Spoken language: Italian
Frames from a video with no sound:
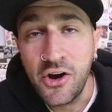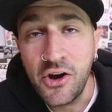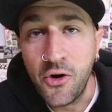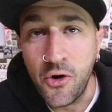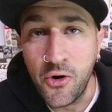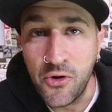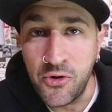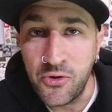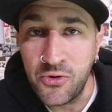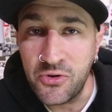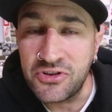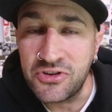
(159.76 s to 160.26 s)

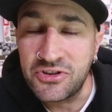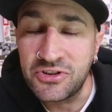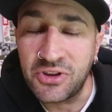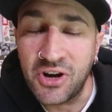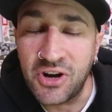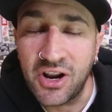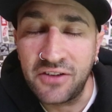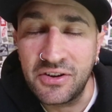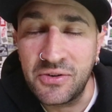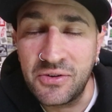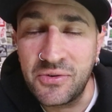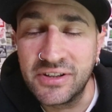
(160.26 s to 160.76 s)
Ognuno si
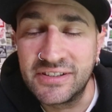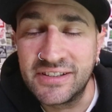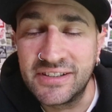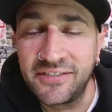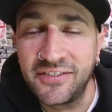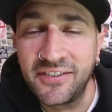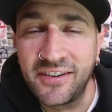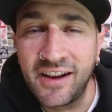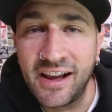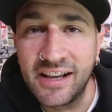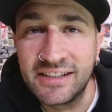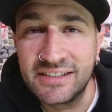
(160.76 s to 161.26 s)
trova in queste
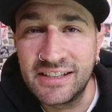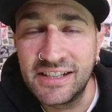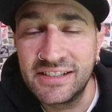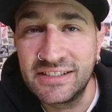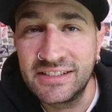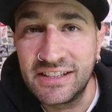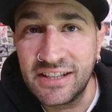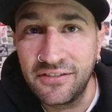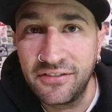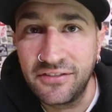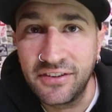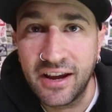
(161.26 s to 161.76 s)
frasi il
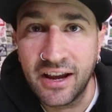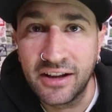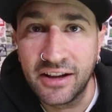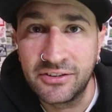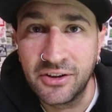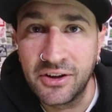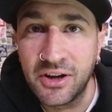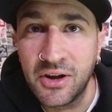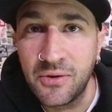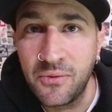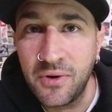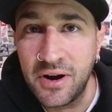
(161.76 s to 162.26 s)

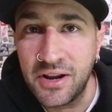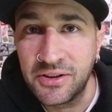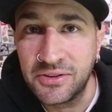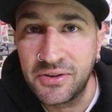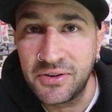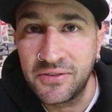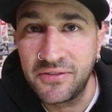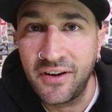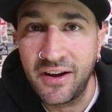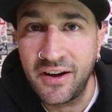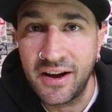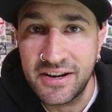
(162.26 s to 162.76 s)
significato che vuole
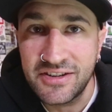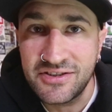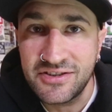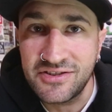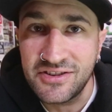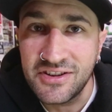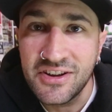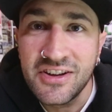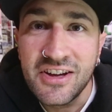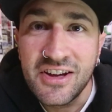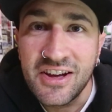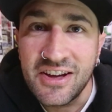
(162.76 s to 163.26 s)
trovarci.